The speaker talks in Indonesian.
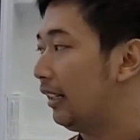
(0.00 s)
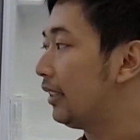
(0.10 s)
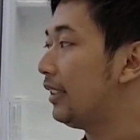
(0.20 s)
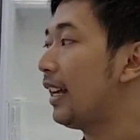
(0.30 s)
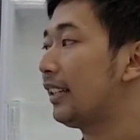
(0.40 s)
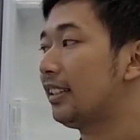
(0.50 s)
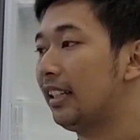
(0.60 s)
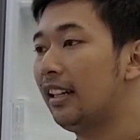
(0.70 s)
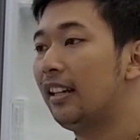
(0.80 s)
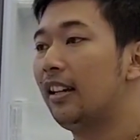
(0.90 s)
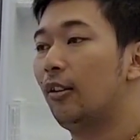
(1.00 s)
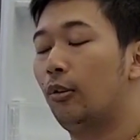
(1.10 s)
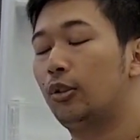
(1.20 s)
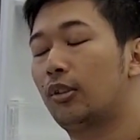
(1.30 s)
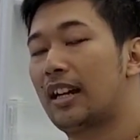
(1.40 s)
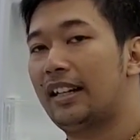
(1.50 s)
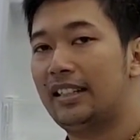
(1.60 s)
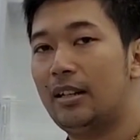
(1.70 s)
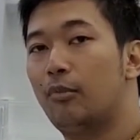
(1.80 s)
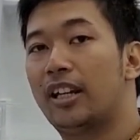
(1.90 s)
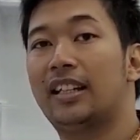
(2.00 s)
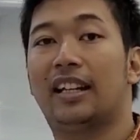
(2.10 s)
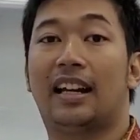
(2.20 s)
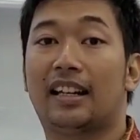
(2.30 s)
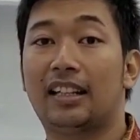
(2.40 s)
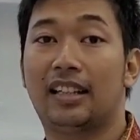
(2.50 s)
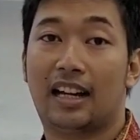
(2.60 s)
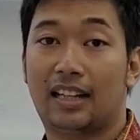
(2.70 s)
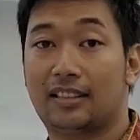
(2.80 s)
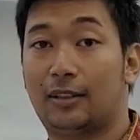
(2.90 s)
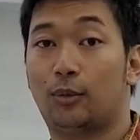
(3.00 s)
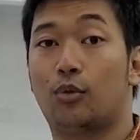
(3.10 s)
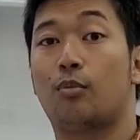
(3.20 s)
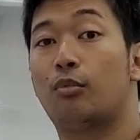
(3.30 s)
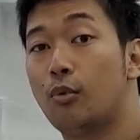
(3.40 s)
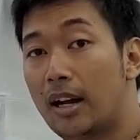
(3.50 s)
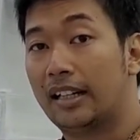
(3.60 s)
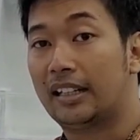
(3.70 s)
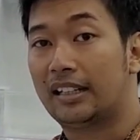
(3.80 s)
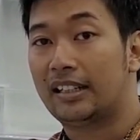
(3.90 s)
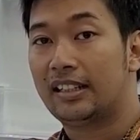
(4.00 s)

besinya kecil untuk runningnya mungkin kira-kira di angka 170-an